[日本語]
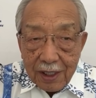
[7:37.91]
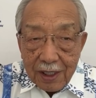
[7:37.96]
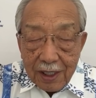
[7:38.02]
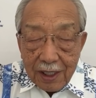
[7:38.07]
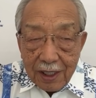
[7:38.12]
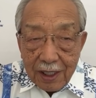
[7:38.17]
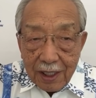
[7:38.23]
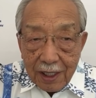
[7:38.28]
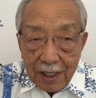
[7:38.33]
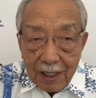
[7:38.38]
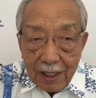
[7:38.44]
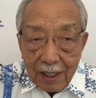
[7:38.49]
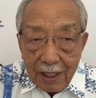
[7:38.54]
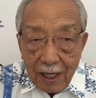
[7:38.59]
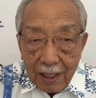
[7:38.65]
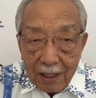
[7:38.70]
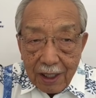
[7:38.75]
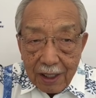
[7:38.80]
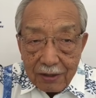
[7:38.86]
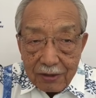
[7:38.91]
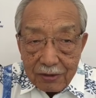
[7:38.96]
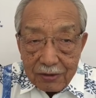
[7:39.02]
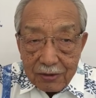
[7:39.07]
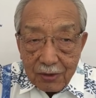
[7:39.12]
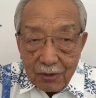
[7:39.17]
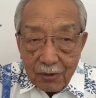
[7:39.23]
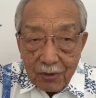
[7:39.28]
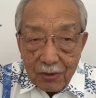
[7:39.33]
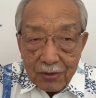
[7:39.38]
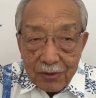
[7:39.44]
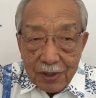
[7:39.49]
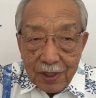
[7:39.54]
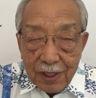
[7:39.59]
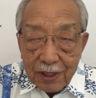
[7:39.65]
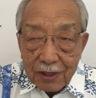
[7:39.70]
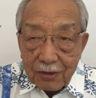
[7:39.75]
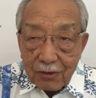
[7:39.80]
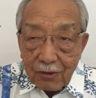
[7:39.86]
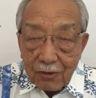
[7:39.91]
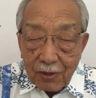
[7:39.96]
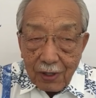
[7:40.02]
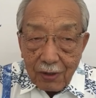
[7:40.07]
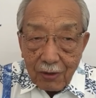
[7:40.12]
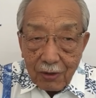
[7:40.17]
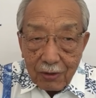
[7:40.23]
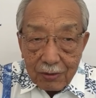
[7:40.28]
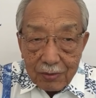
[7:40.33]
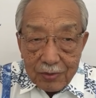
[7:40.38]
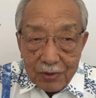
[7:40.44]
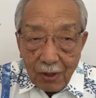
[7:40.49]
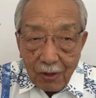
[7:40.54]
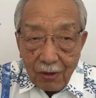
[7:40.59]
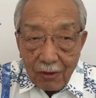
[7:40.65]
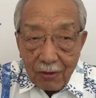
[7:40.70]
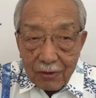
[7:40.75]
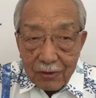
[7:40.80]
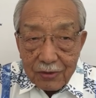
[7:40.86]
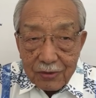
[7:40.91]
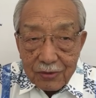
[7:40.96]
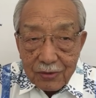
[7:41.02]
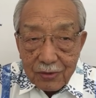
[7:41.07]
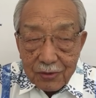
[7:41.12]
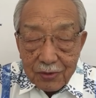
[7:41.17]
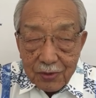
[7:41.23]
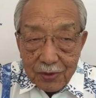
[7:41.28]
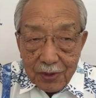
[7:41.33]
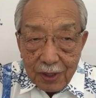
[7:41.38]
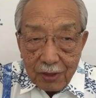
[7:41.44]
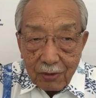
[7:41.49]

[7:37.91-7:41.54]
えー、あらゆるところに影響が及ぶということで、